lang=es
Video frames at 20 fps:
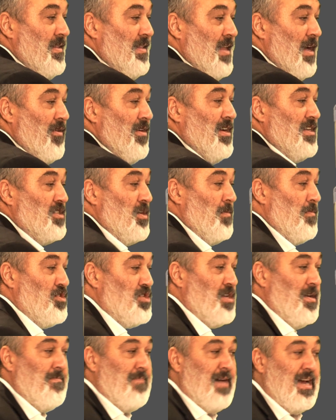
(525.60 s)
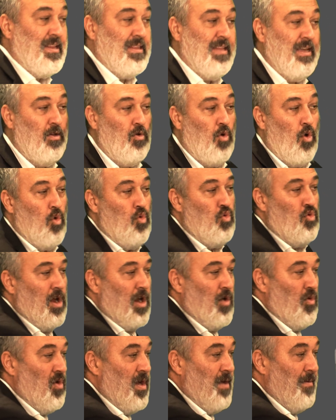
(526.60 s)
tengo el stop loss en Marte, o 1
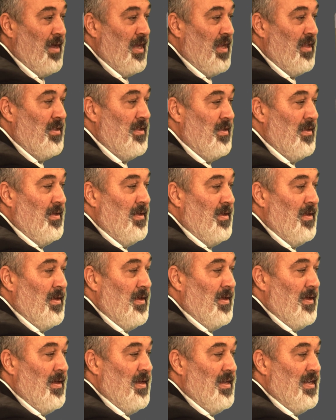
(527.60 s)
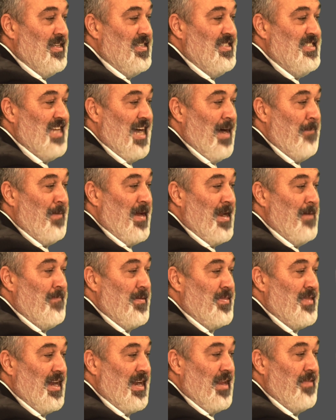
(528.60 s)
a 9, ya para
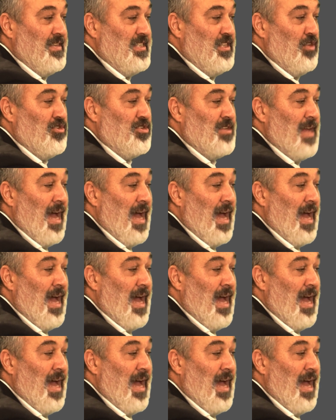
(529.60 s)
empezar necesito